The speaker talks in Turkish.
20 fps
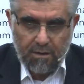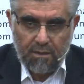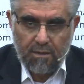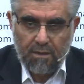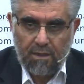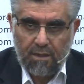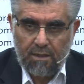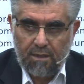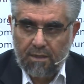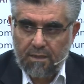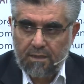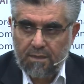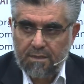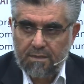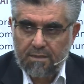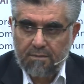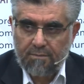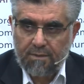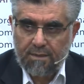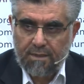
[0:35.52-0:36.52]
Allah
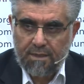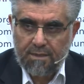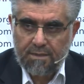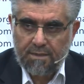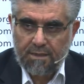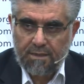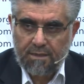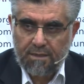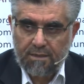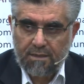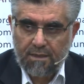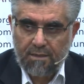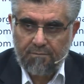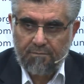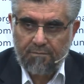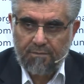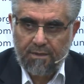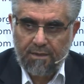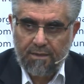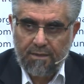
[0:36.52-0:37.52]
nasip ederse
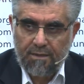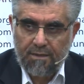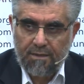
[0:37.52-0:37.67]
kitap ve